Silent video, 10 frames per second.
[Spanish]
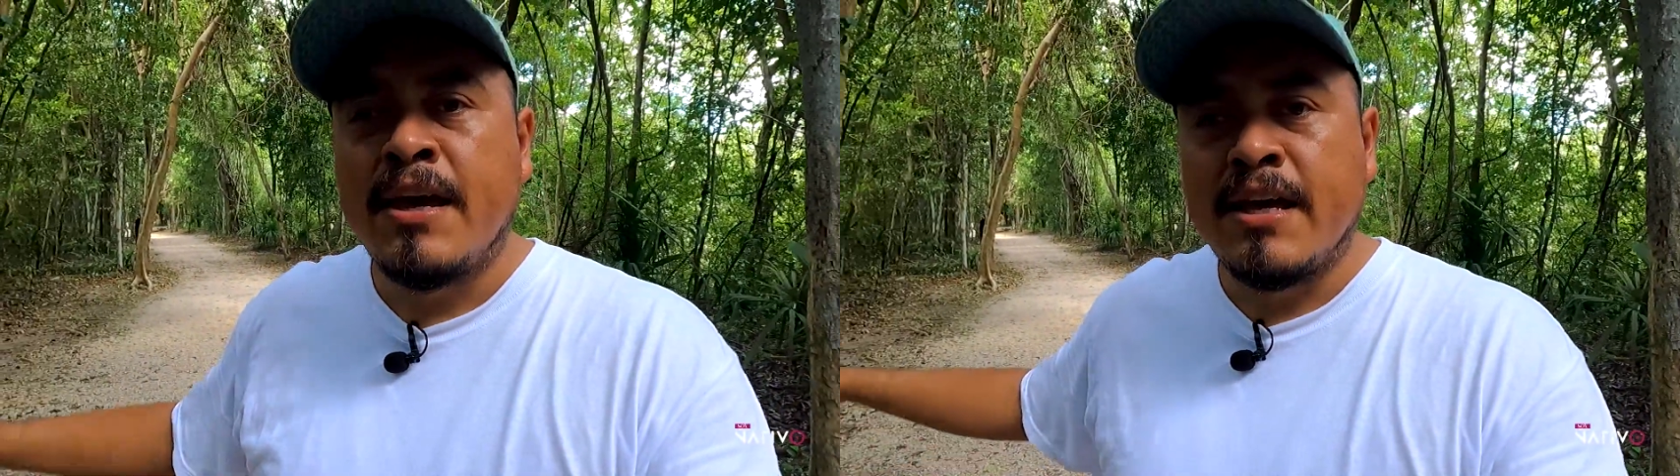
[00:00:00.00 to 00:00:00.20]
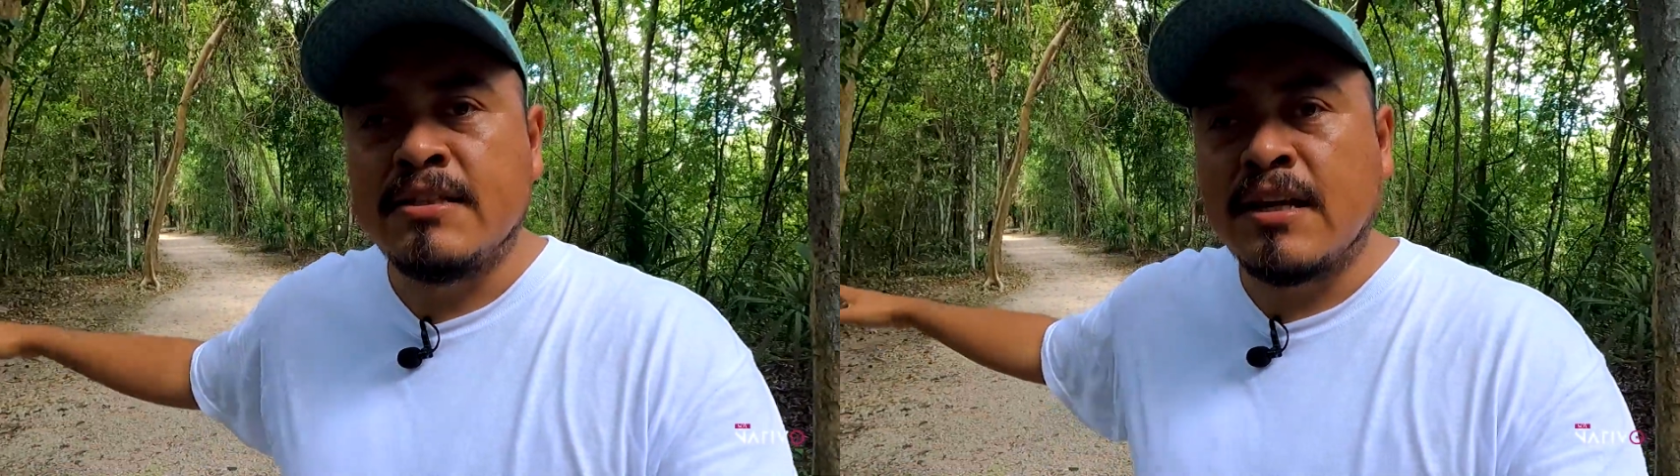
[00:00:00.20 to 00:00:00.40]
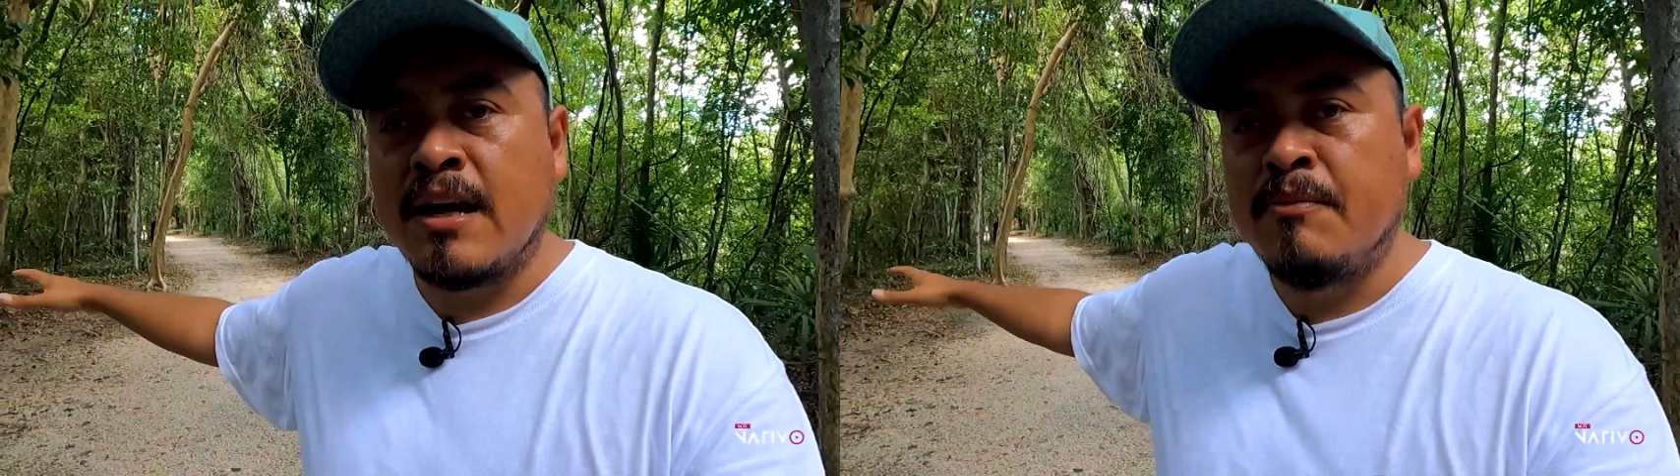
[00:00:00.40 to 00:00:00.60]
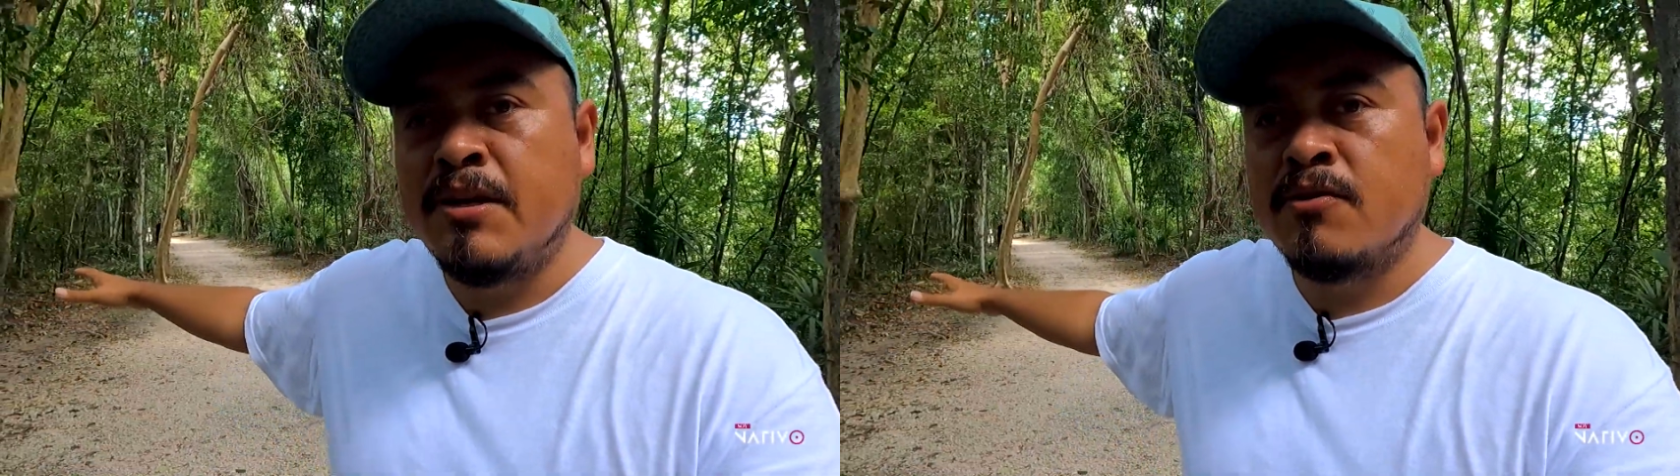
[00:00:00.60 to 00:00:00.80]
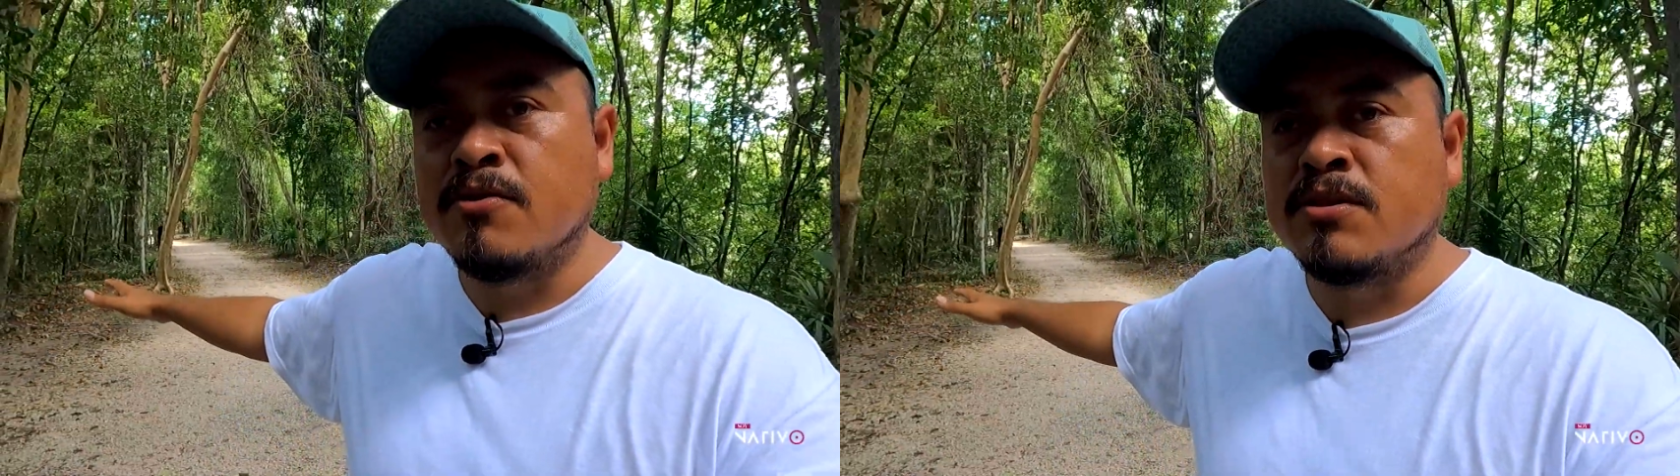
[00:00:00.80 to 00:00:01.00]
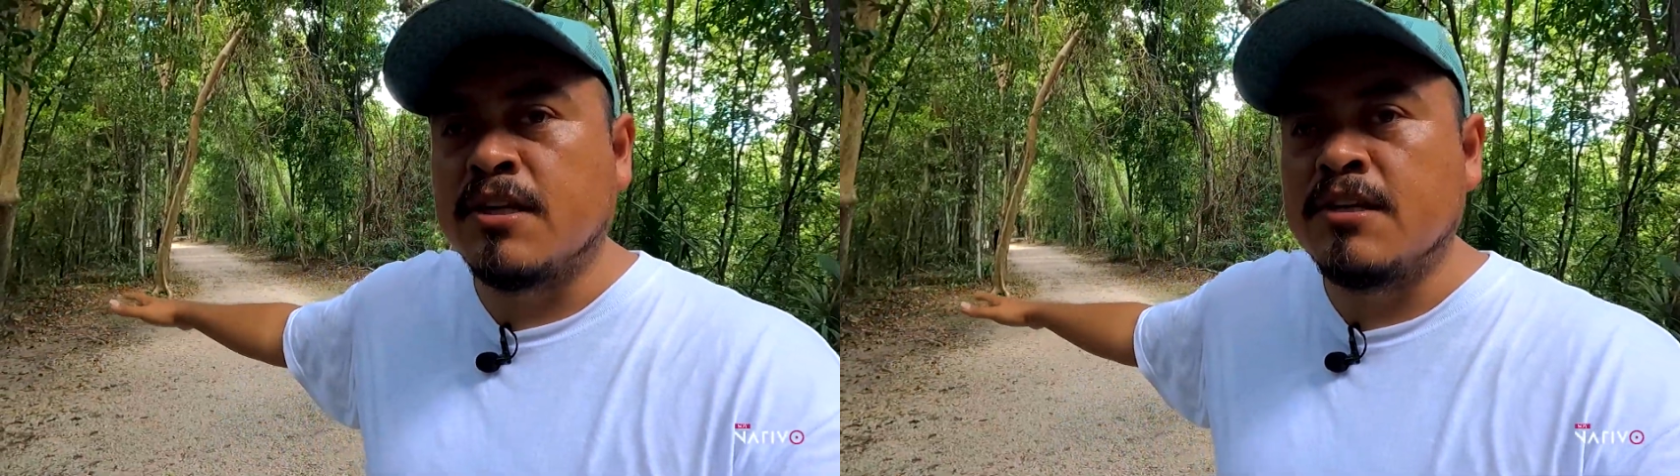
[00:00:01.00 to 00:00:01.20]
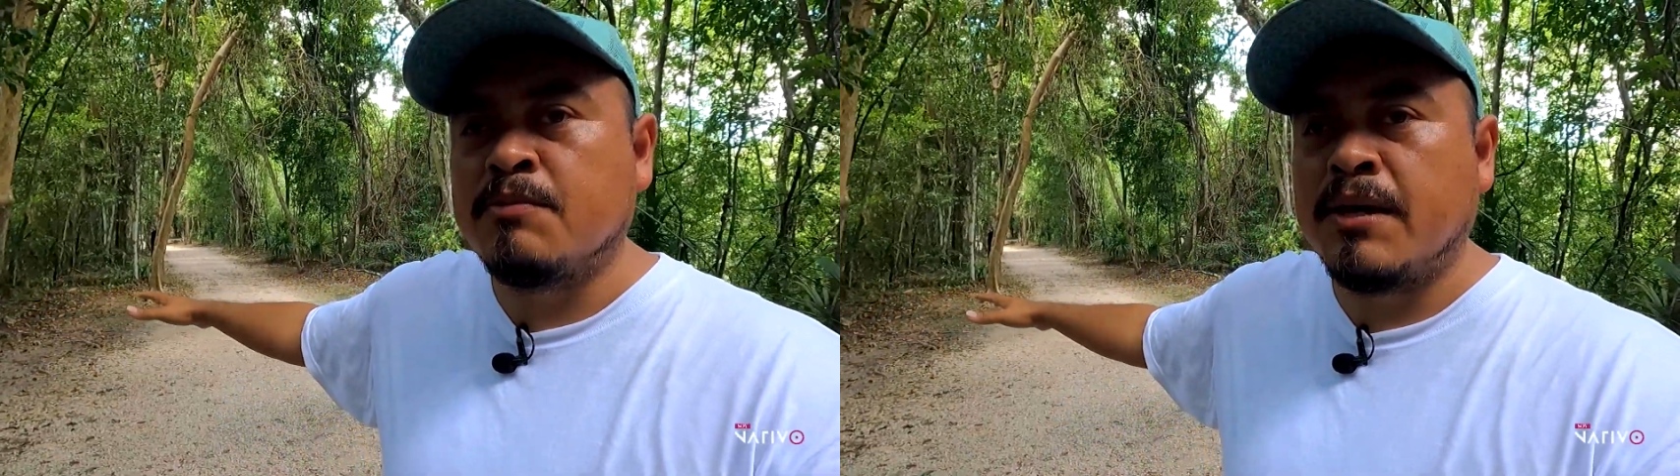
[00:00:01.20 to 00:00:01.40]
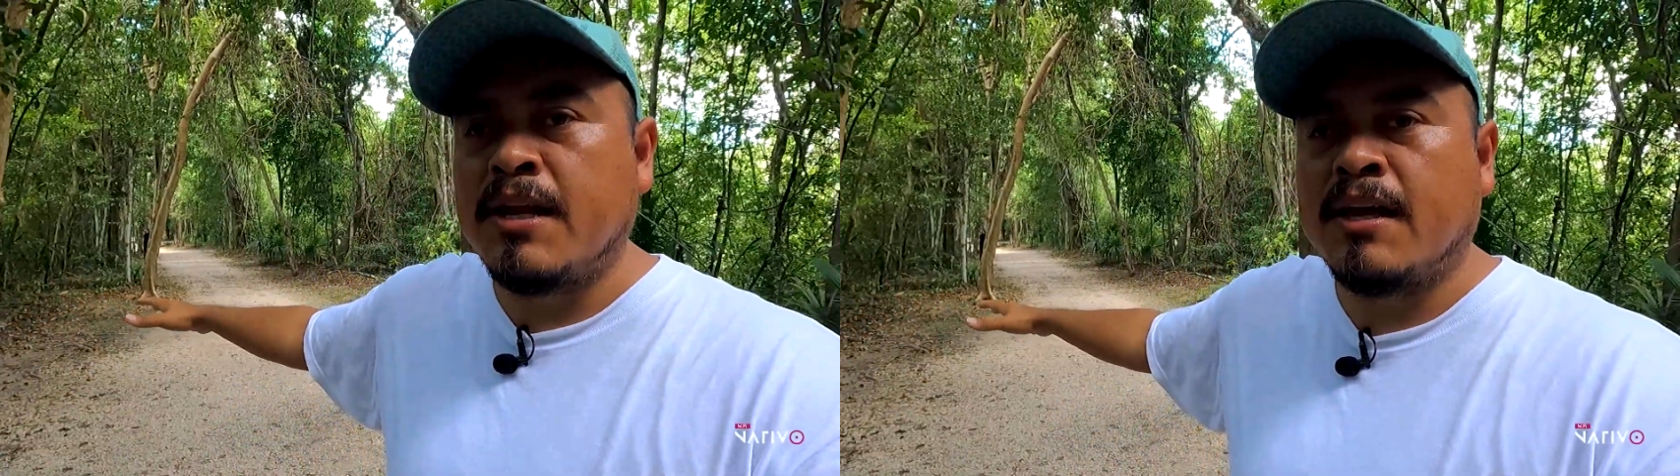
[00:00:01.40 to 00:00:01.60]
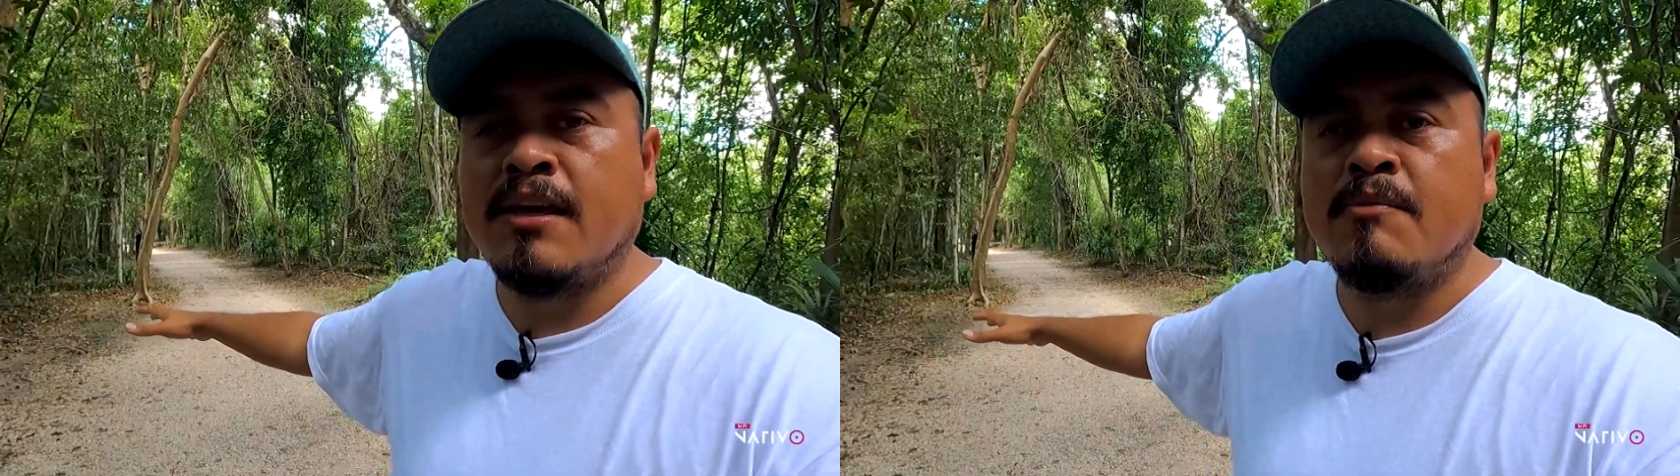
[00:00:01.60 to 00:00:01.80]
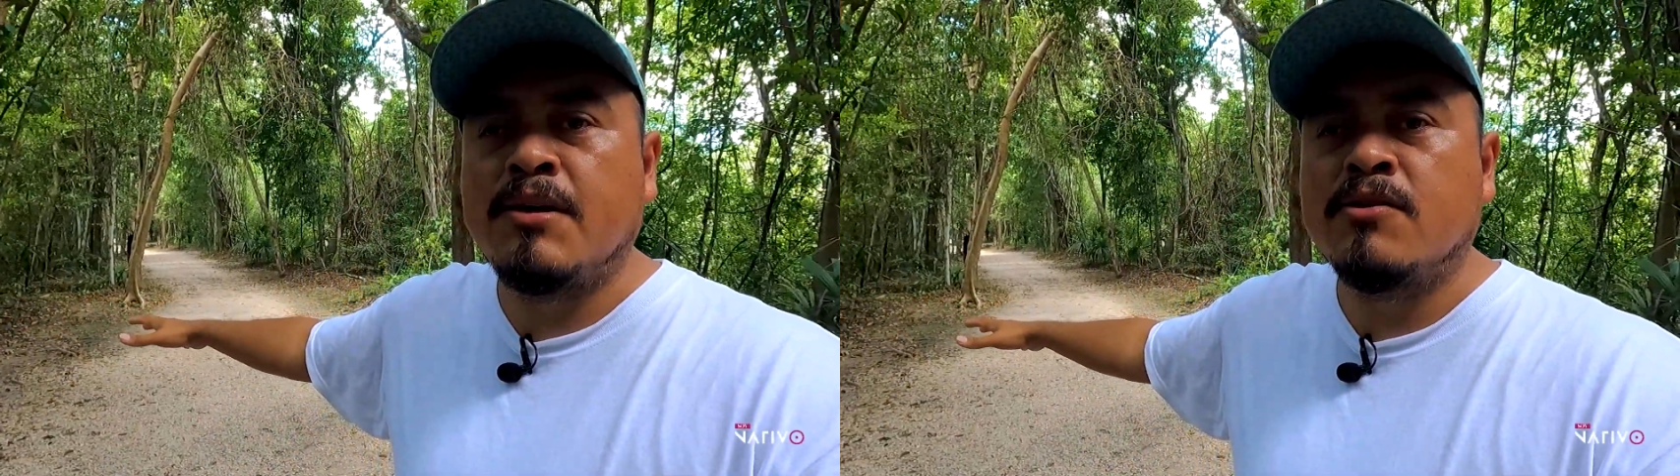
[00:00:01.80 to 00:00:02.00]
Este camino que ustedes ven
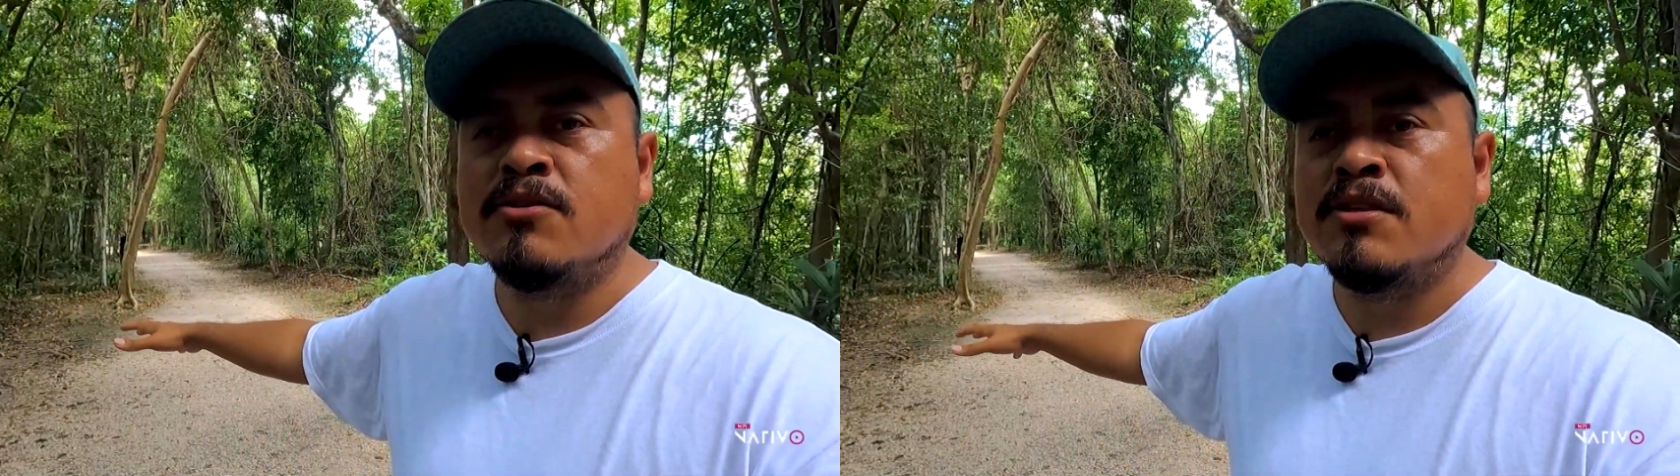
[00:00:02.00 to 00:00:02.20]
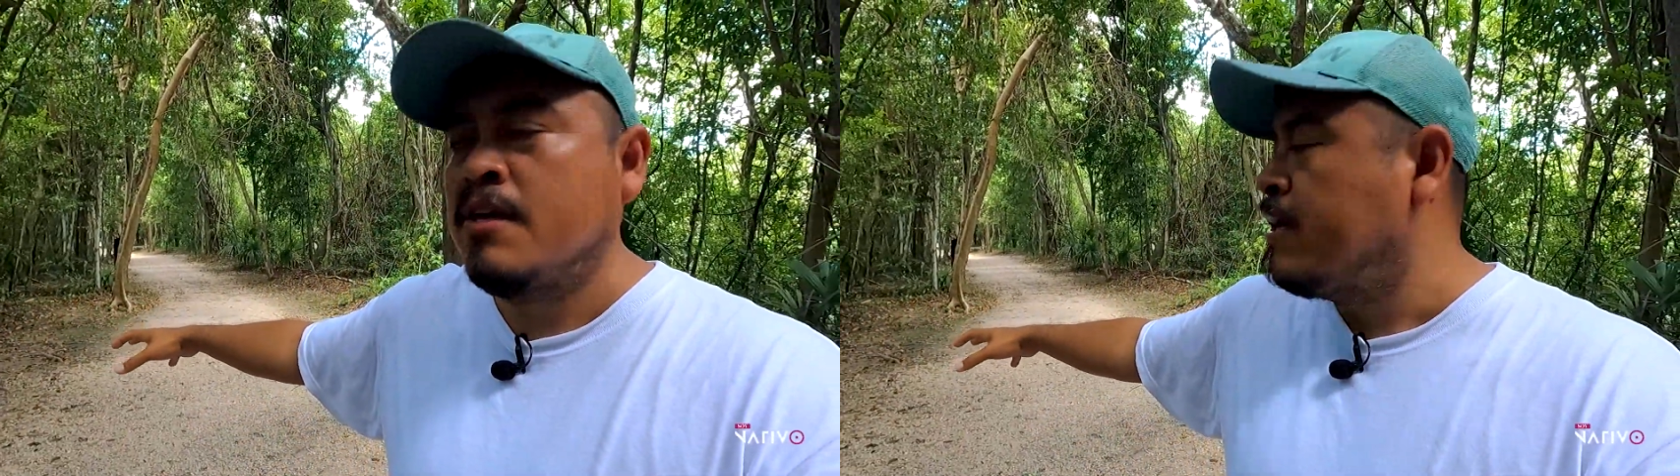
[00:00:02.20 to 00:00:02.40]
aquí, amigos,